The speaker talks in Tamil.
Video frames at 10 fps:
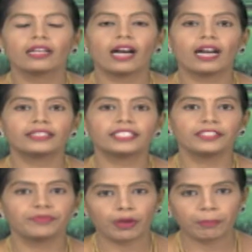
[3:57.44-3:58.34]

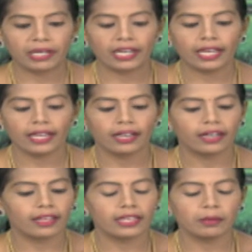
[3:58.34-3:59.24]
காற்றின் வெப்பநிலை
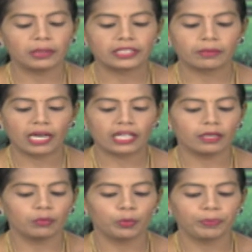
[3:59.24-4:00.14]

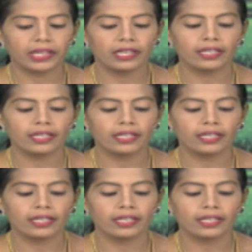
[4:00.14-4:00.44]
அதிகபட்சமாக முப்பது